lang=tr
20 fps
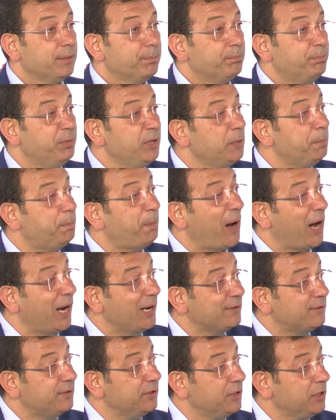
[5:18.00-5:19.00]
Bir
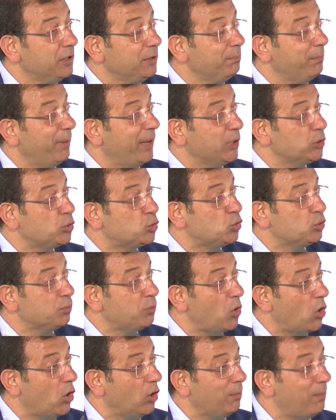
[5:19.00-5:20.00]
partinin
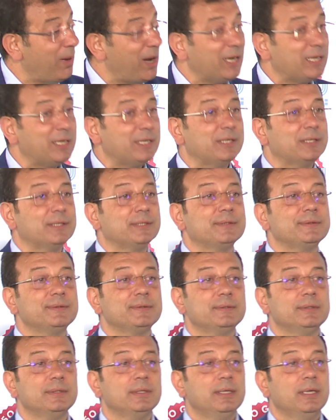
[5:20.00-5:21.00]
mensubu olmak,
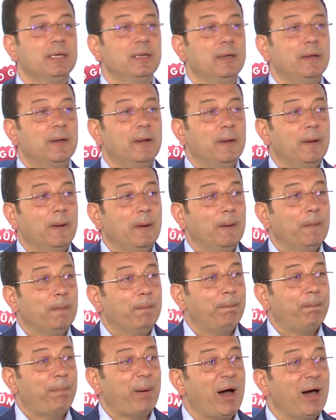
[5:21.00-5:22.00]

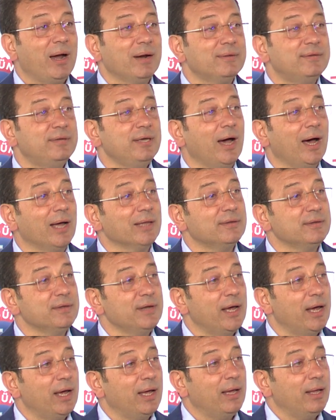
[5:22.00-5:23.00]
parti
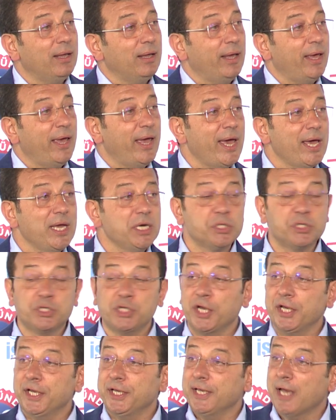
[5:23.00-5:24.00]
adına her
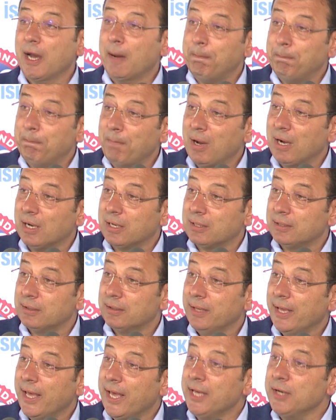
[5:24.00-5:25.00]
şeyi yapmak,
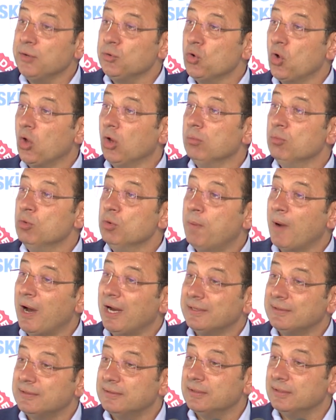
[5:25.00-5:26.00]
her yol
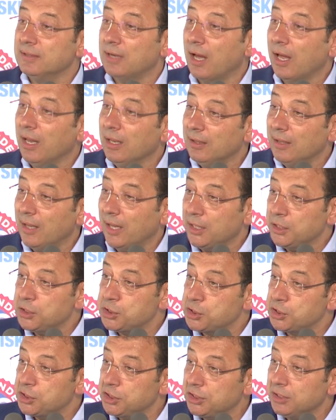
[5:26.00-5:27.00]
mübahtır
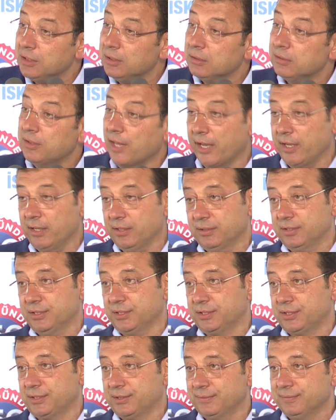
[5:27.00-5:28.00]
anlayışı
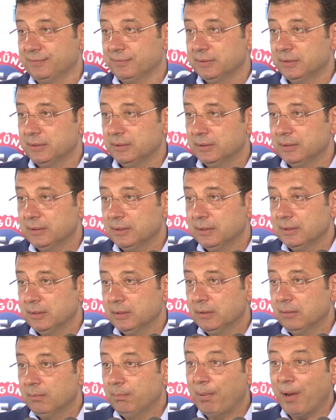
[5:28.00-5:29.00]
değildir
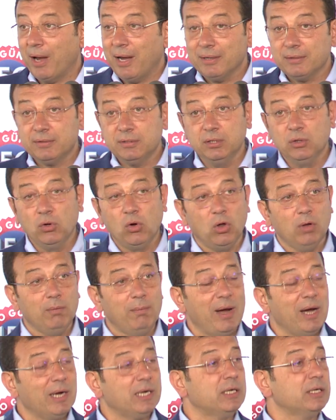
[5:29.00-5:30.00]
partili
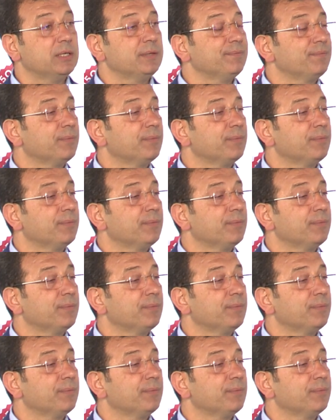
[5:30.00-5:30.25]
olmak